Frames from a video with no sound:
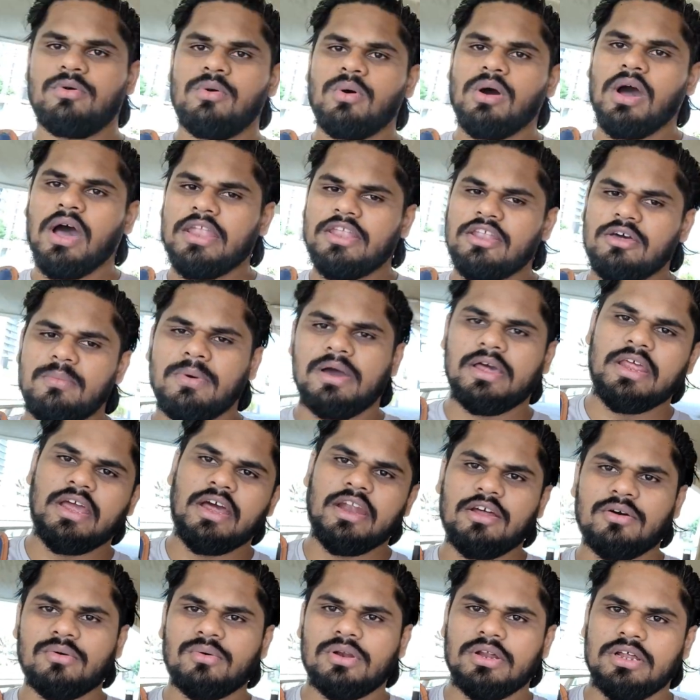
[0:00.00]
ஸோ அந்த
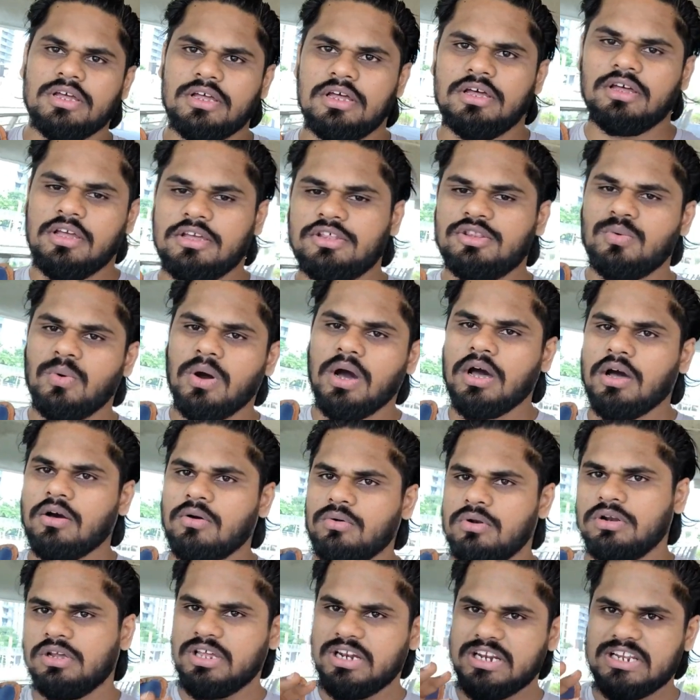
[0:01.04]
மாதிரியான ஒரு
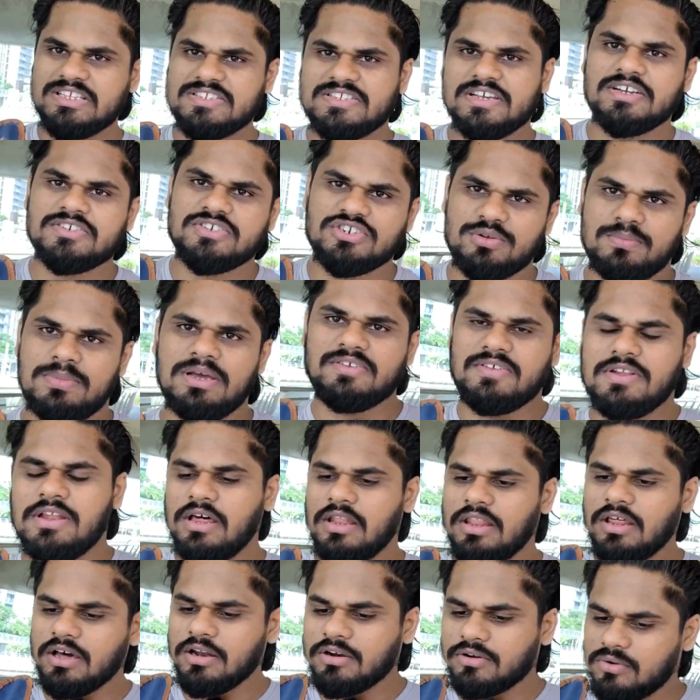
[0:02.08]
இதுவாக ஒரு ரீசர்ச்
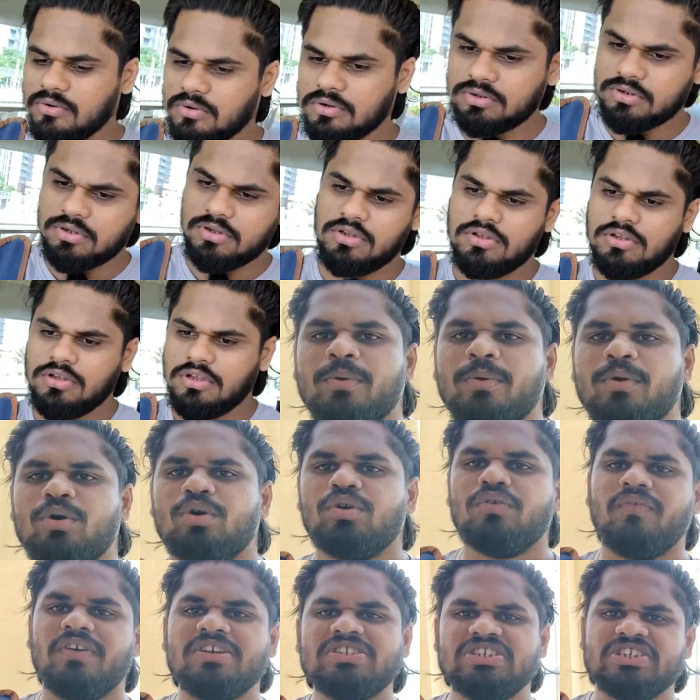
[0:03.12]
பேஸ்டாக தான் இருக்கும் ஸோ
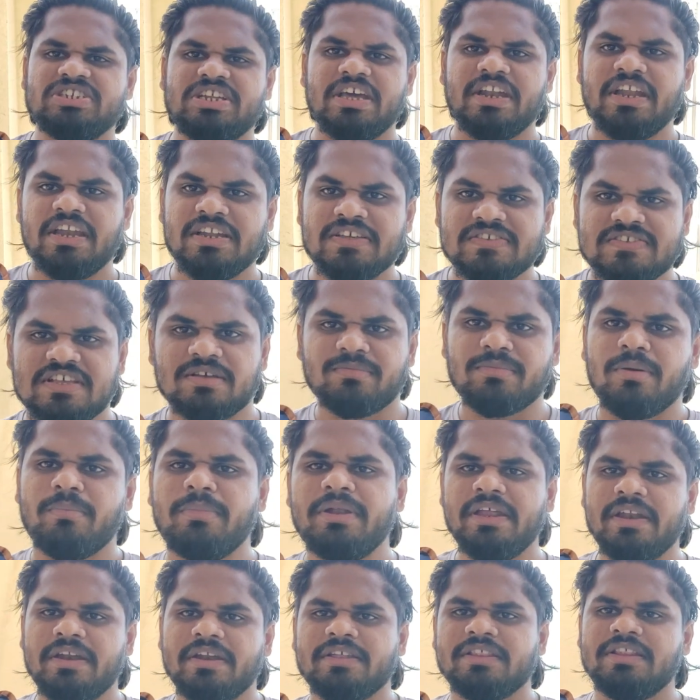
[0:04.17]
வெஜிடேரியனிசம்
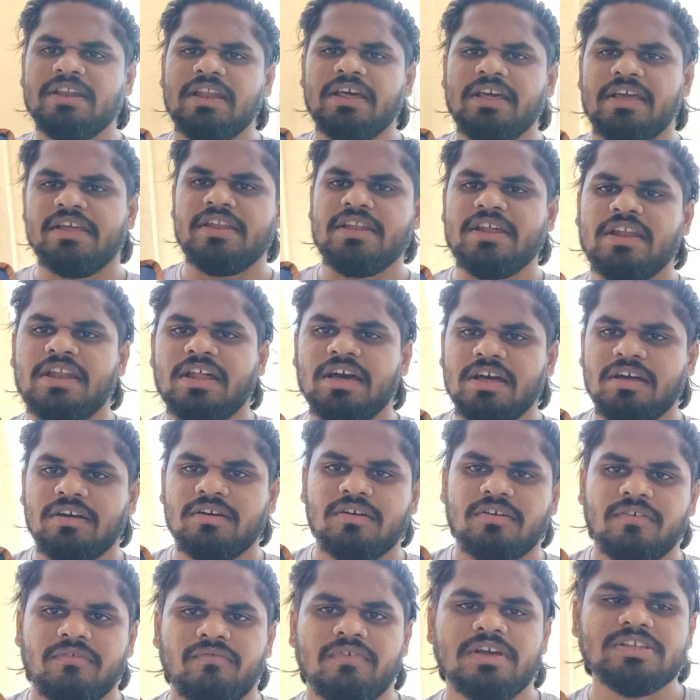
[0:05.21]
அப்படின்றதுல என்னென்னா
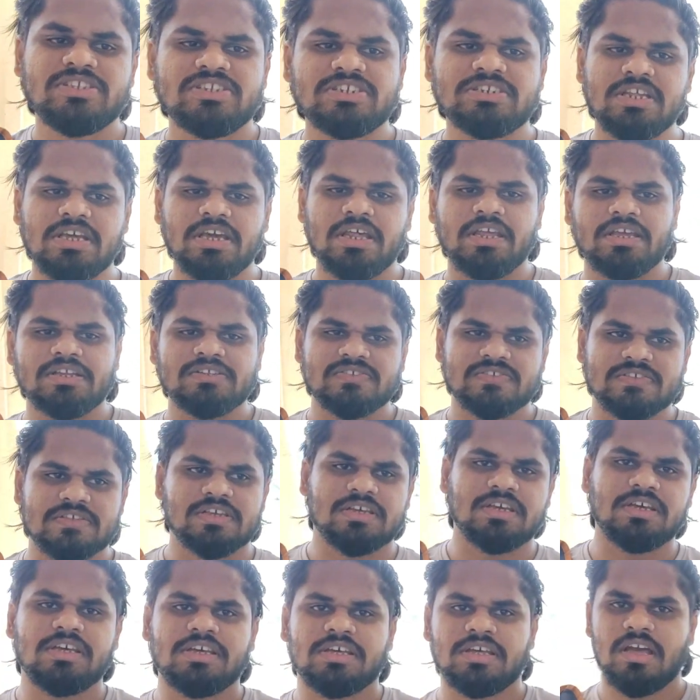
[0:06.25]

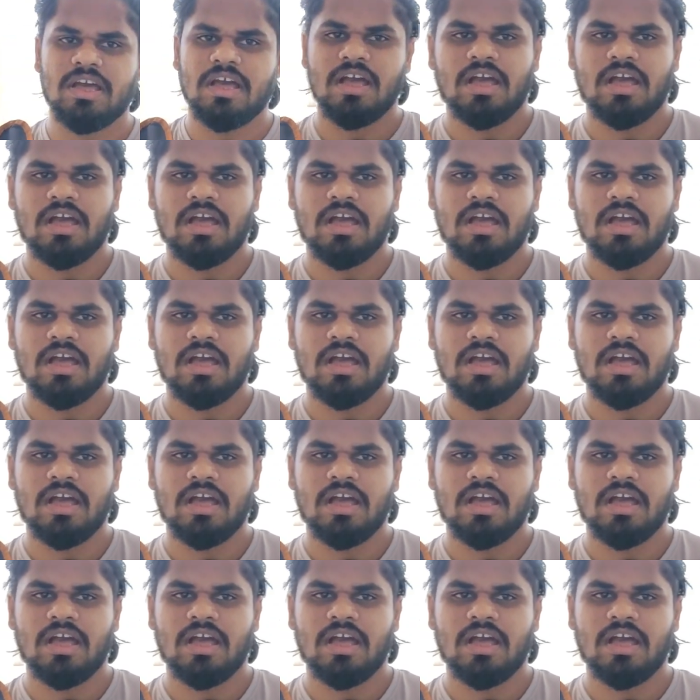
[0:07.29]
வெஜிடேரியன்ஸுக்கு